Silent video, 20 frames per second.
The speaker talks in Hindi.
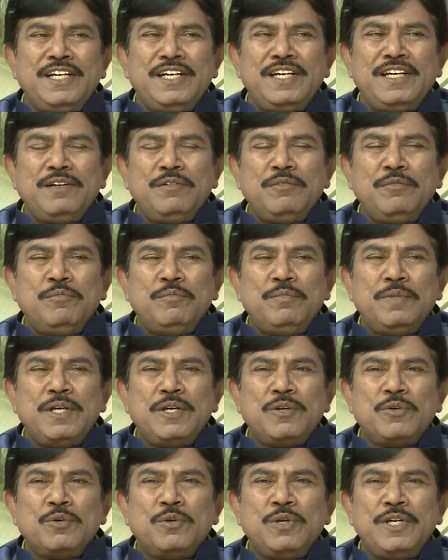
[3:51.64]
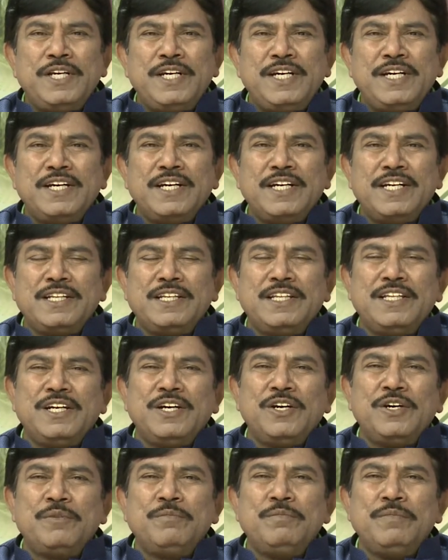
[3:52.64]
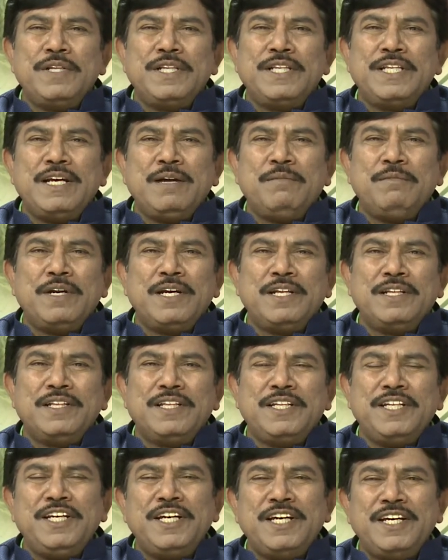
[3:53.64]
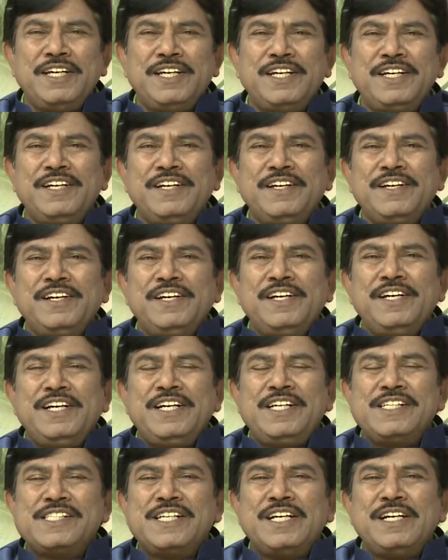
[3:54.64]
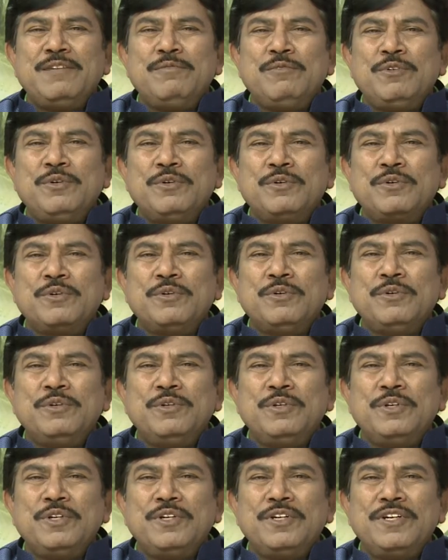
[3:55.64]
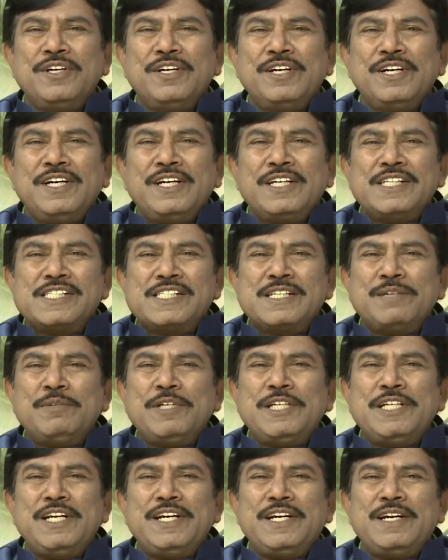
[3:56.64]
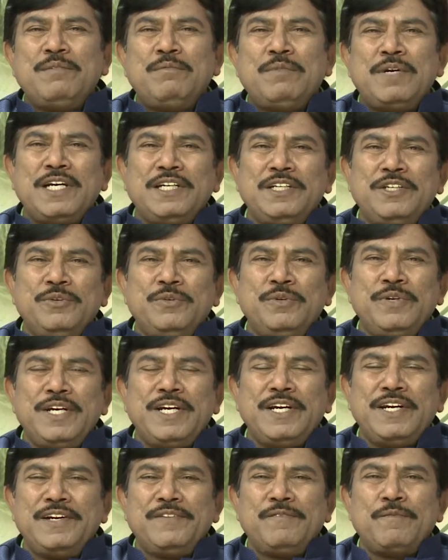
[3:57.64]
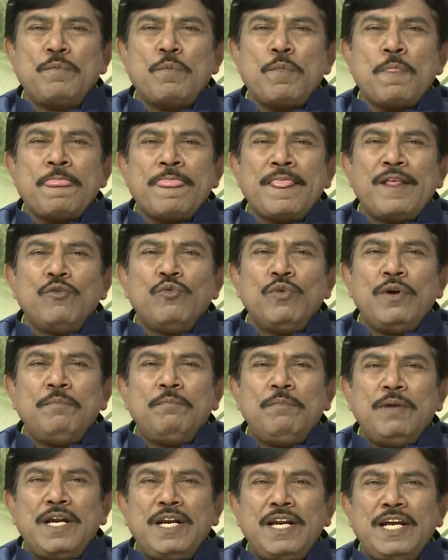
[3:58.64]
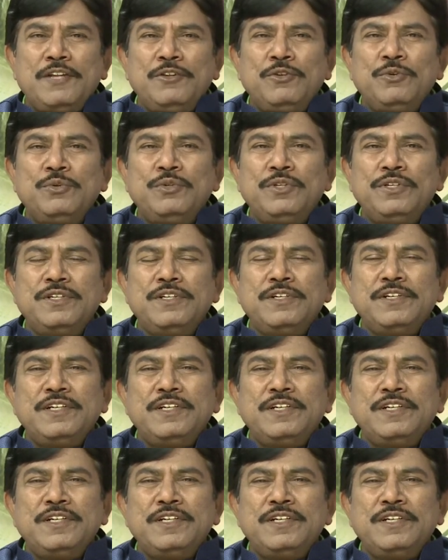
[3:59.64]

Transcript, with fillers: ये बिल्कुल ही गलत और मिथ्या भ्रांति है ये इसे हम लोगों को समझ लेना बड़ा ज़रूरी है वह पहला दूध